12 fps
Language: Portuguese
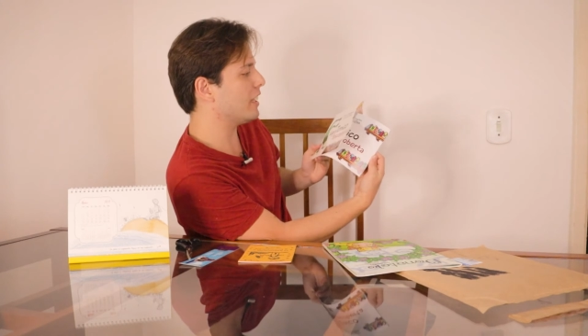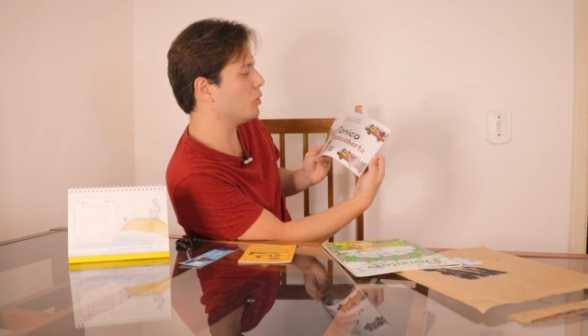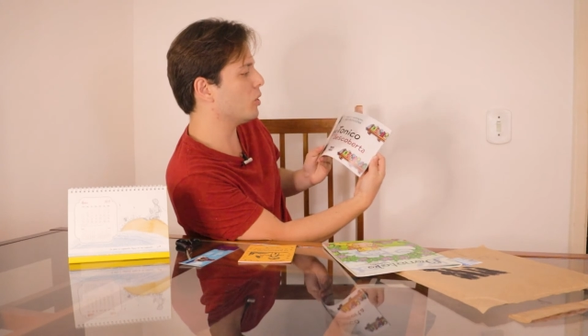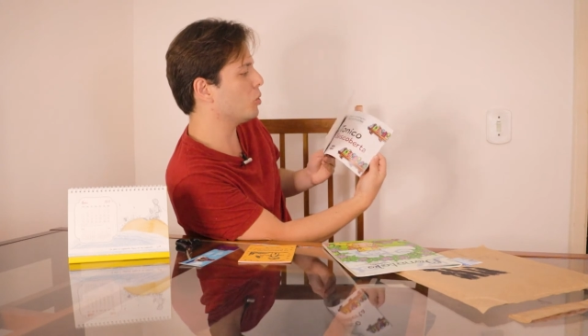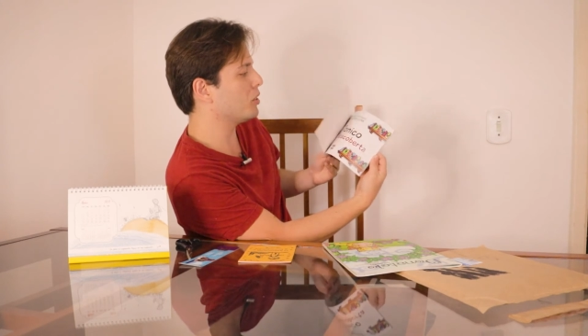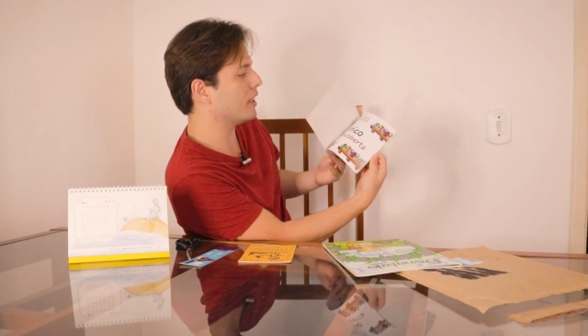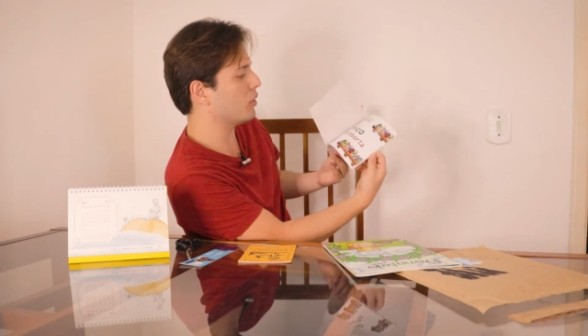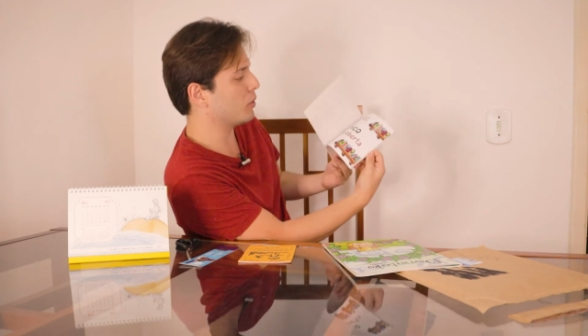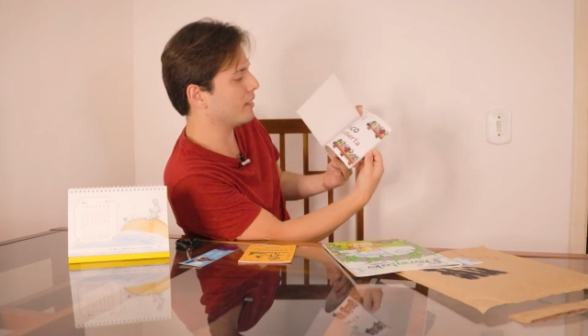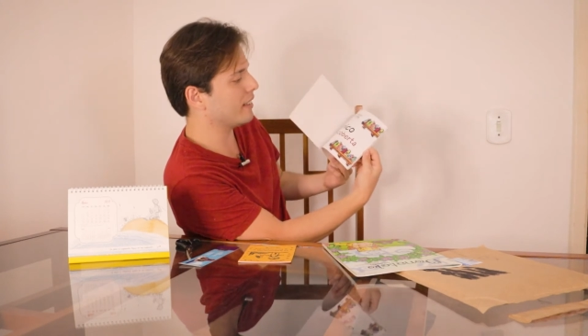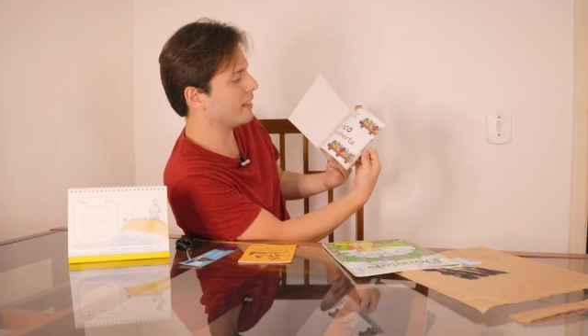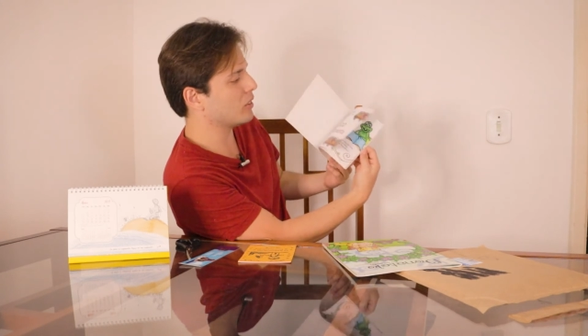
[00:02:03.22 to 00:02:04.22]
texto e
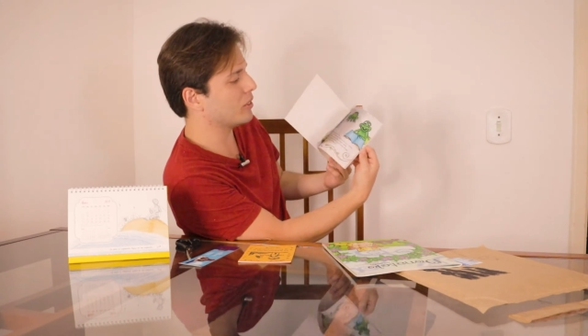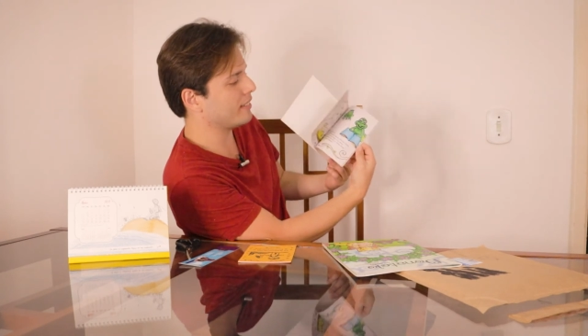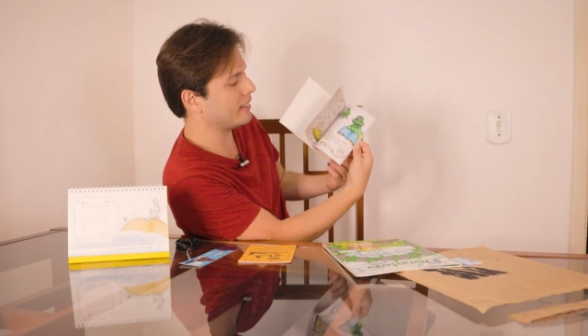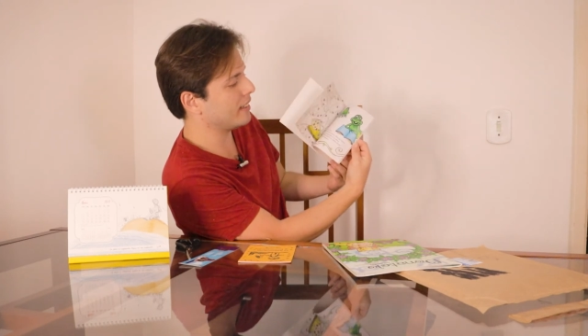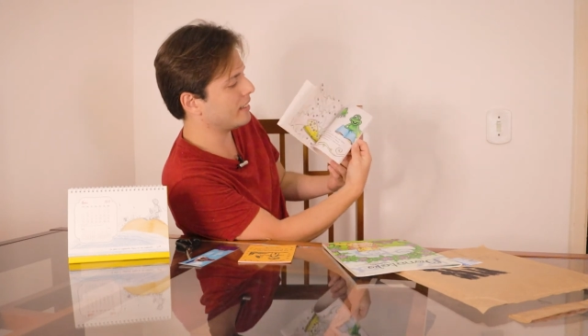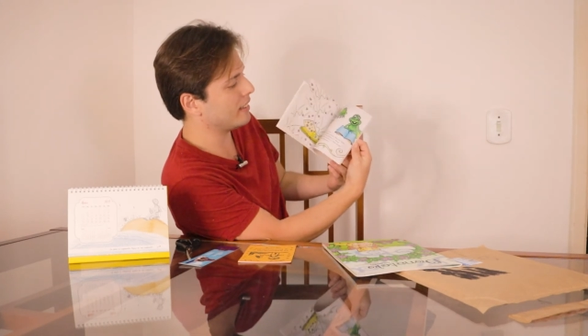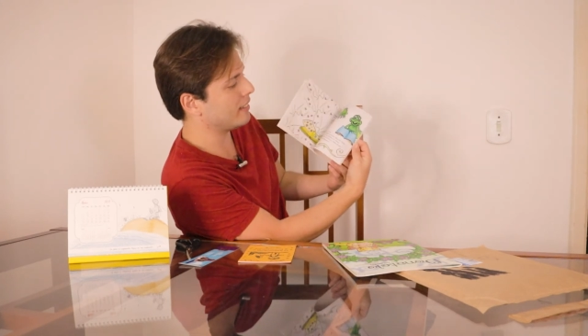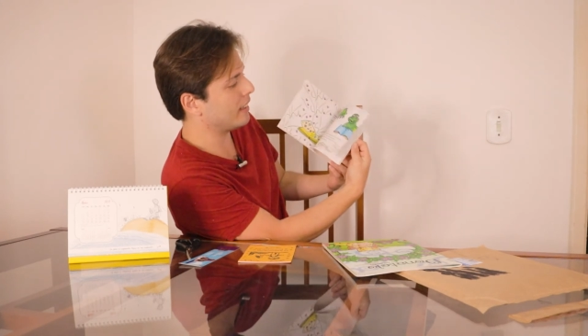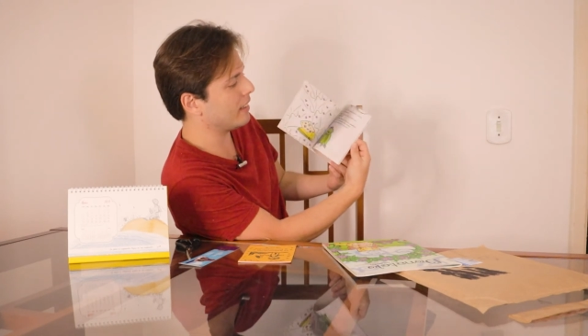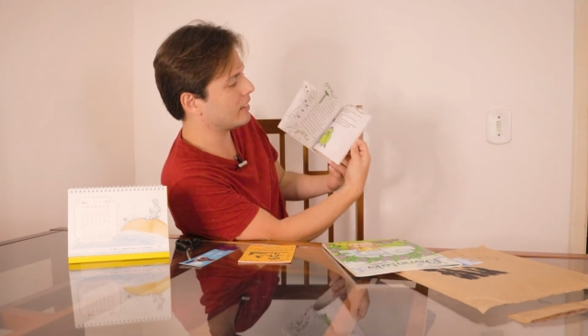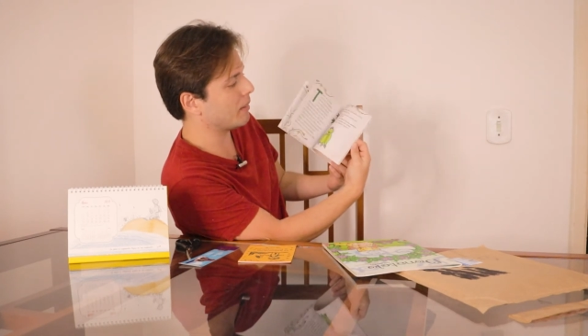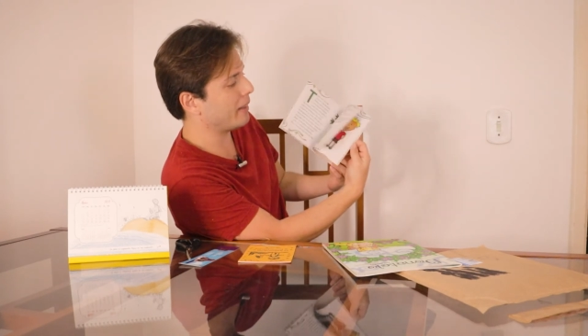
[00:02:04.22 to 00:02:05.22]
ilustrações Aledocena, né? Esse
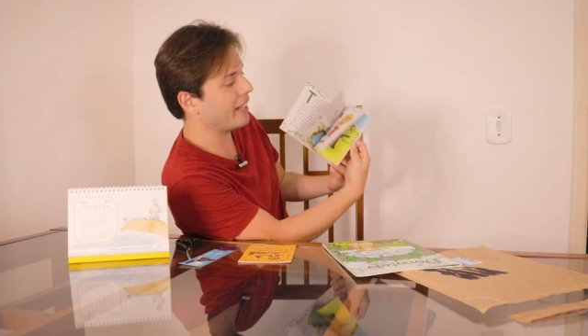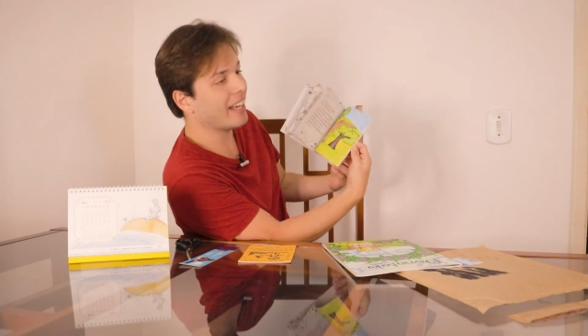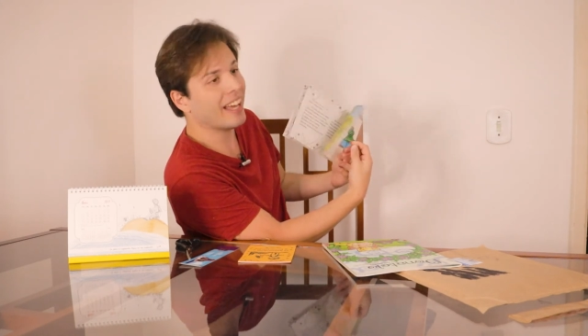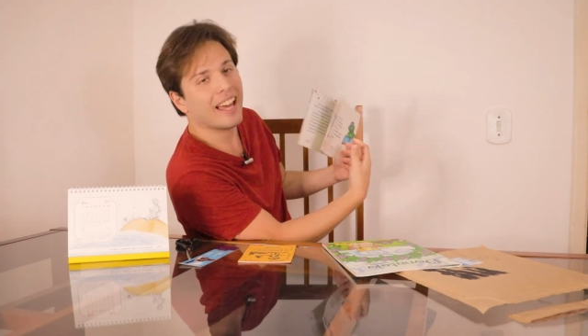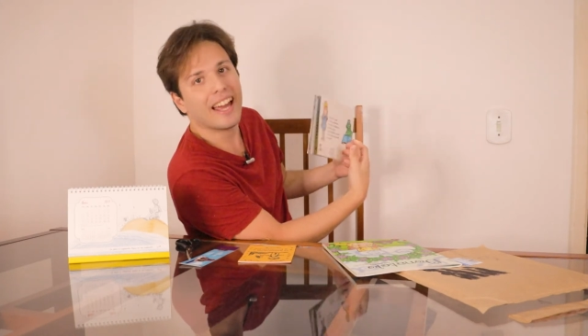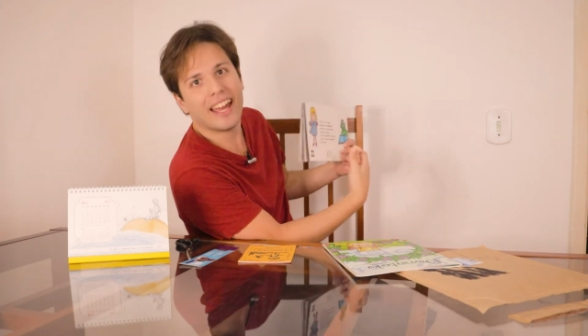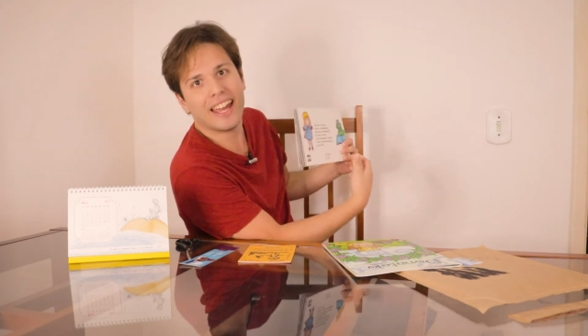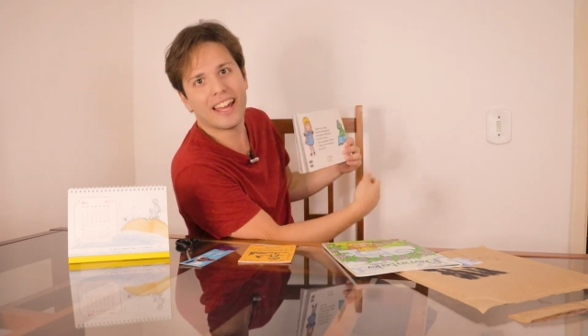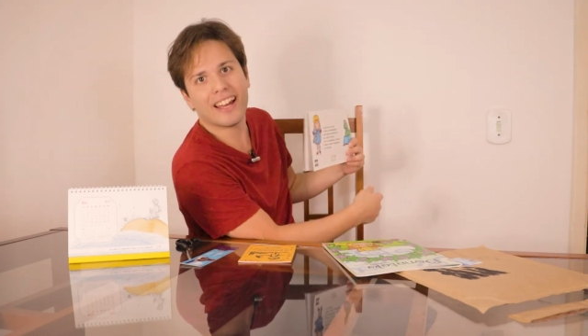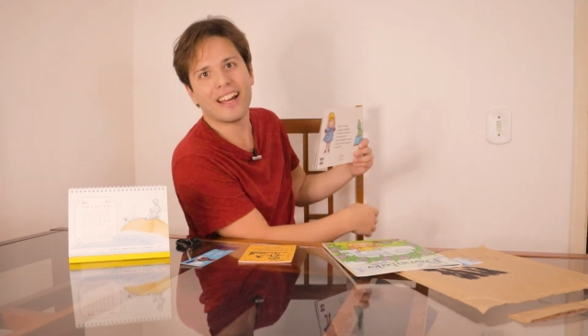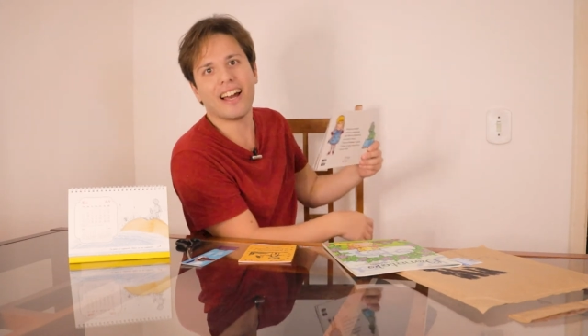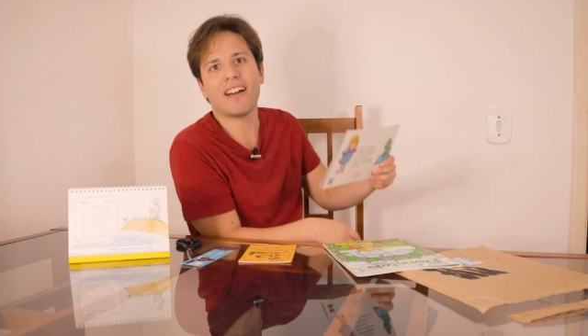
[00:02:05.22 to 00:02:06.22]
Alê também
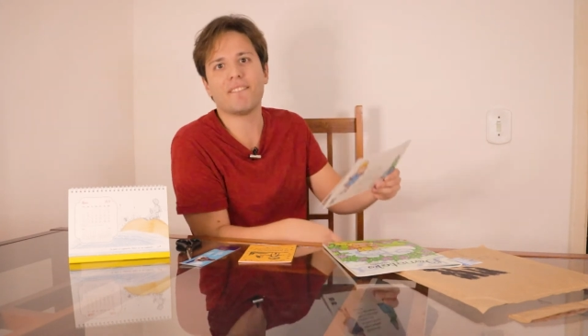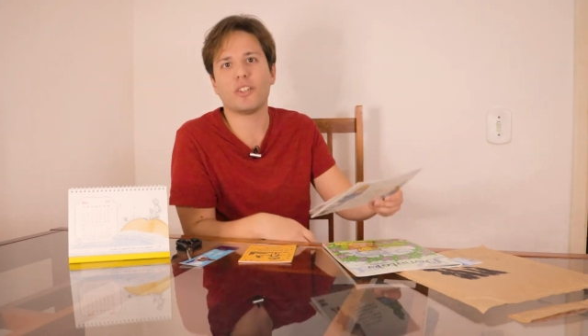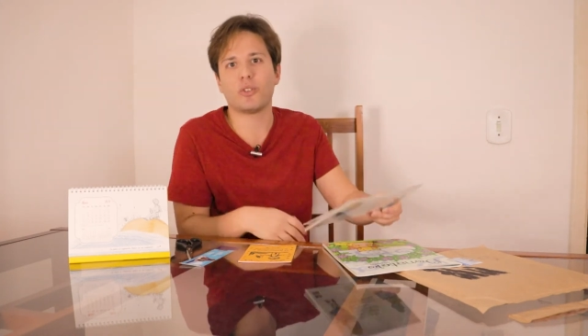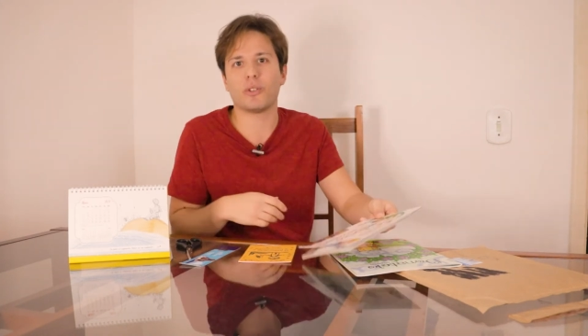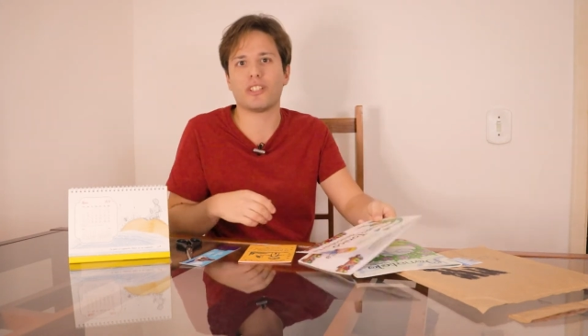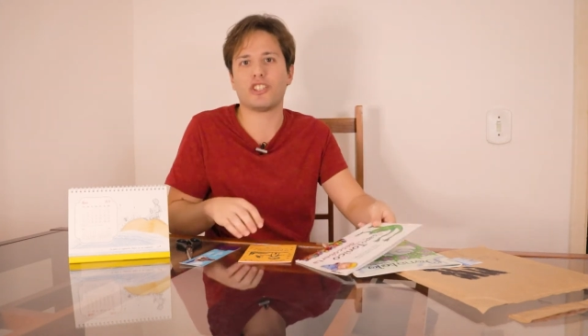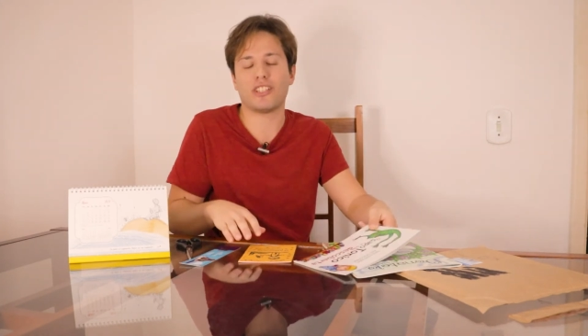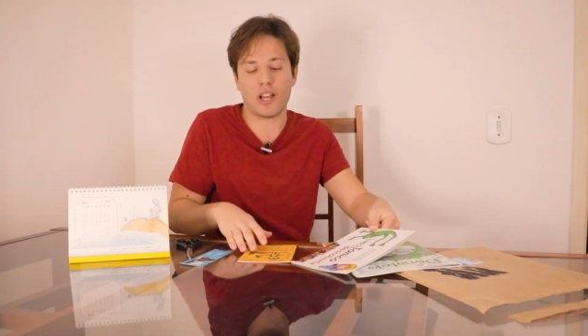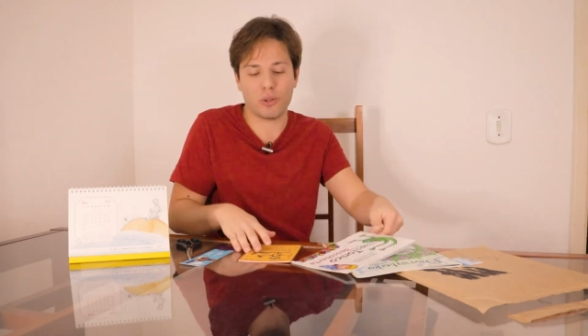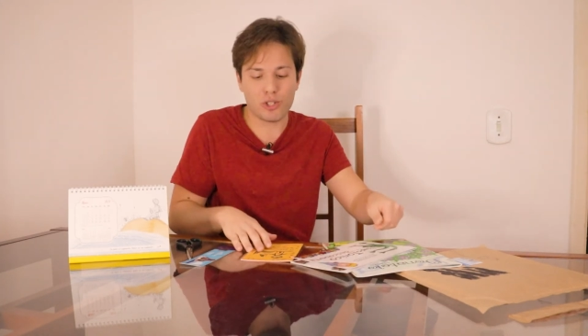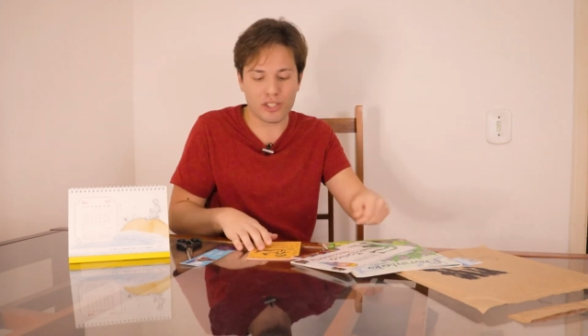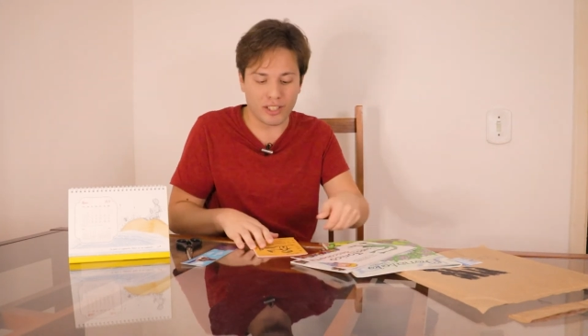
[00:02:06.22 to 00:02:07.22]
é a pessoa que está
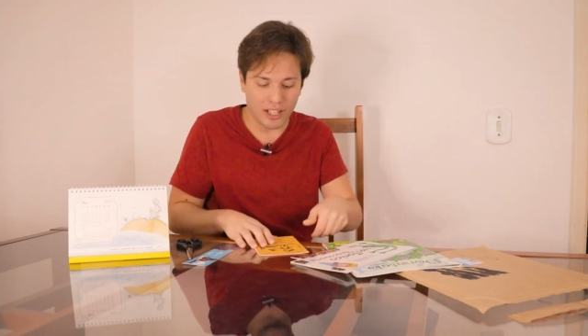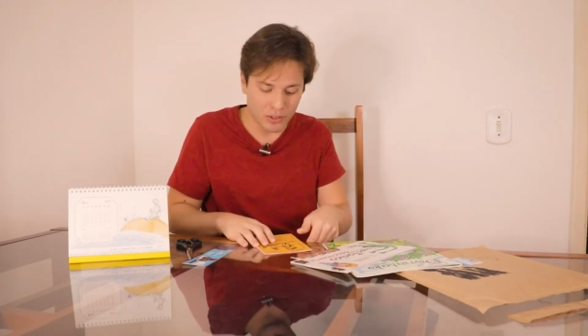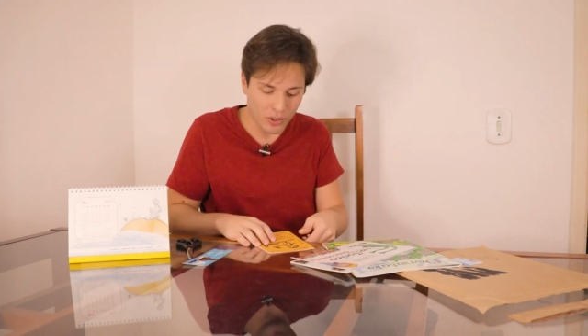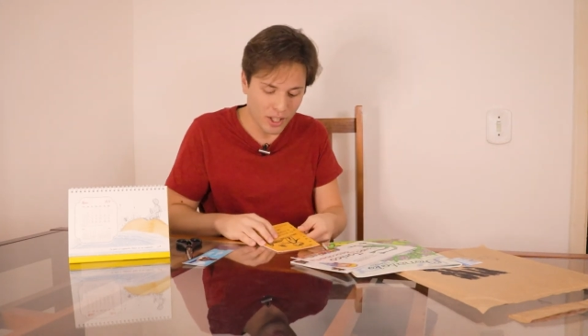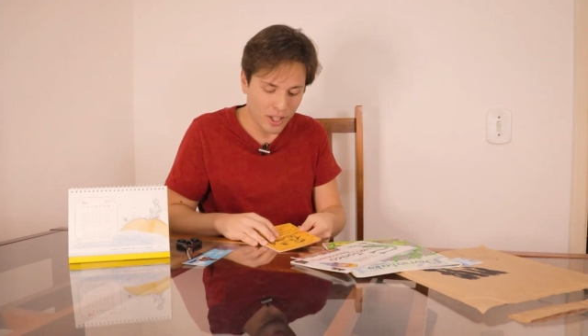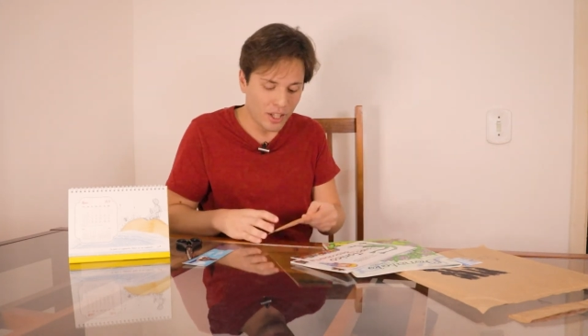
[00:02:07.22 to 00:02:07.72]
ilustrando.